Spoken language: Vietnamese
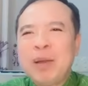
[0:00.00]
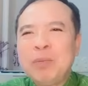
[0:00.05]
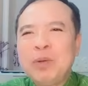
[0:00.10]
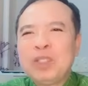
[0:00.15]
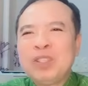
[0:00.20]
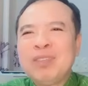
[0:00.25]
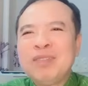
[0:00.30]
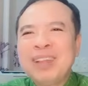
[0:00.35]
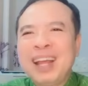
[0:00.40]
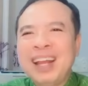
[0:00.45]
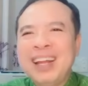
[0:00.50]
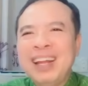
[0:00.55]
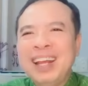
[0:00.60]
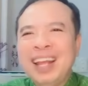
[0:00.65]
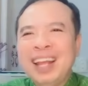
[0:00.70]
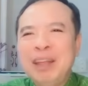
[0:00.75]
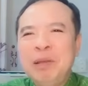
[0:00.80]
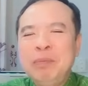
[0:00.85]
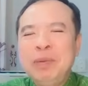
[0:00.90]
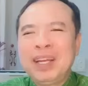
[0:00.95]
người việt nam của chúng ta
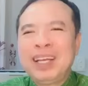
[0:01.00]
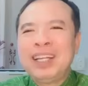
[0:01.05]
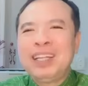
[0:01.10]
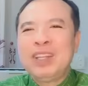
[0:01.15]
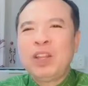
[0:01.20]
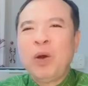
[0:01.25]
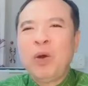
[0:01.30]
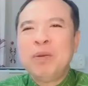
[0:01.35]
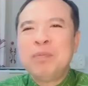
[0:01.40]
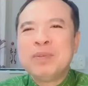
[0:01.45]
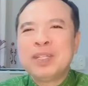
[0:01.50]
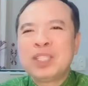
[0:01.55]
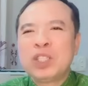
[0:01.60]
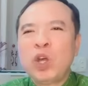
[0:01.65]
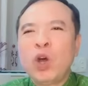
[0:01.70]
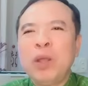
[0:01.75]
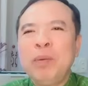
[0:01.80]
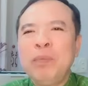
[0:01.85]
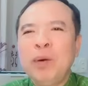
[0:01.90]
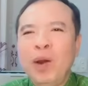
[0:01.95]
nó hay bị cái tội mà
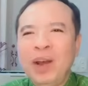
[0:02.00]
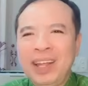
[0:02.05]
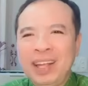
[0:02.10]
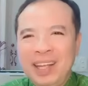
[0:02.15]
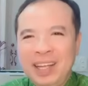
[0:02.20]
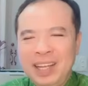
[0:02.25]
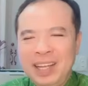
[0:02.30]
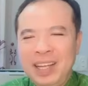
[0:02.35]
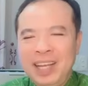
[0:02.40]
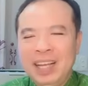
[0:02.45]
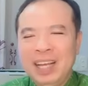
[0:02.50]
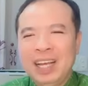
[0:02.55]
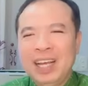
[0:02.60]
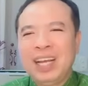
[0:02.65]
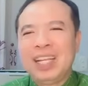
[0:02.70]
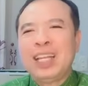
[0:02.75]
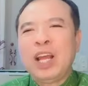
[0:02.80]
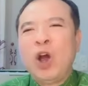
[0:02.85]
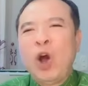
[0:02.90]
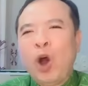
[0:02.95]
soi mói
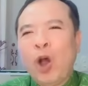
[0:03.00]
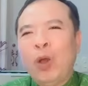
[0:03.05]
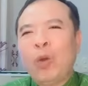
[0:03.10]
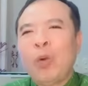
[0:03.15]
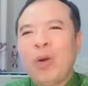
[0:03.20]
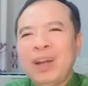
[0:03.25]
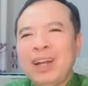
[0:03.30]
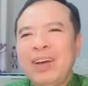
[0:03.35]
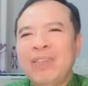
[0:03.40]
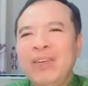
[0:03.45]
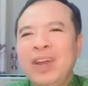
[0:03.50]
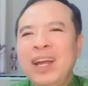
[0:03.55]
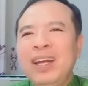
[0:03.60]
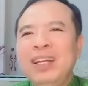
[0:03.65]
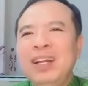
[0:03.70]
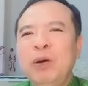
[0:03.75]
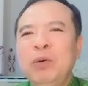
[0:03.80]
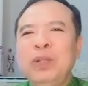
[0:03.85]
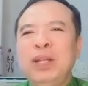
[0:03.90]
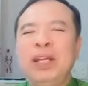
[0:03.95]
người ta hỏi quán cà phê
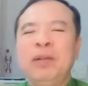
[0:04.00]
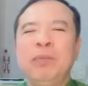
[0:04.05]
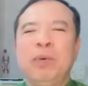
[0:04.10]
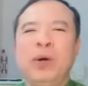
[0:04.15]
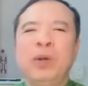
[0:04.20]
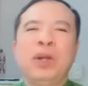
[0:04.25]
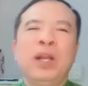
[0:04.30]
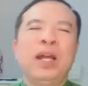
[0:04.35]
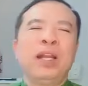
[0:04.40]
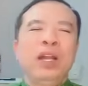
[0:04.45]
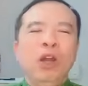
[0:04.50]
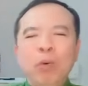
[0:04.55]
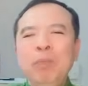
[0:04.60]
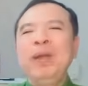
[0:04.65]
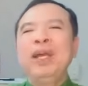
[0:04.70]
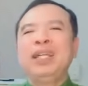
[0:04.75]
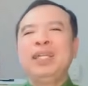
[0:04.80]
ở đâu thì bảo là